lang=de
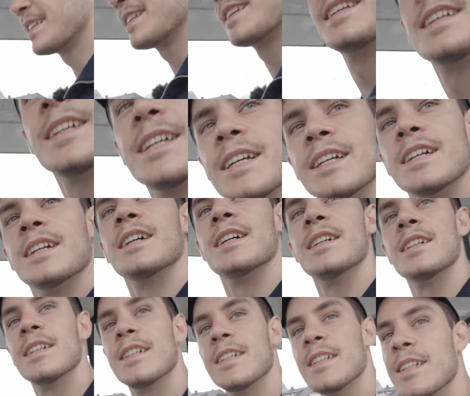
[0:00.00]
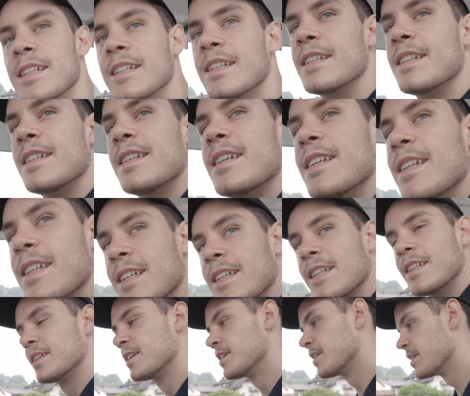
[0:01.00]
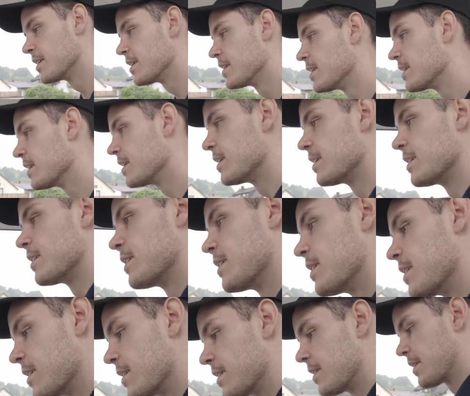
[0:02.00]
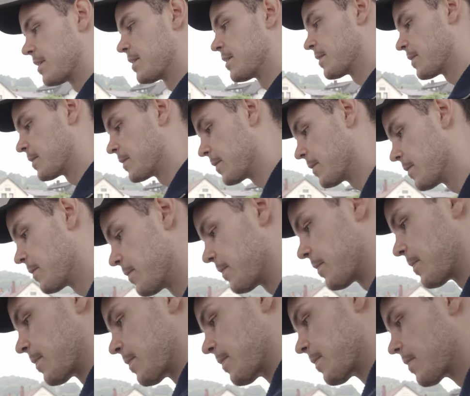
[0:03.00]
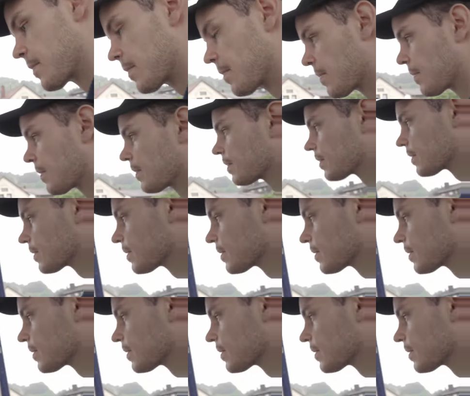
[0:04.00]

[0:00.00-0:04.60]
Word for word: Und sehen Sie auch im Vlog. Wir gehen jetzt zu einem Geschäftstermin. Ähm,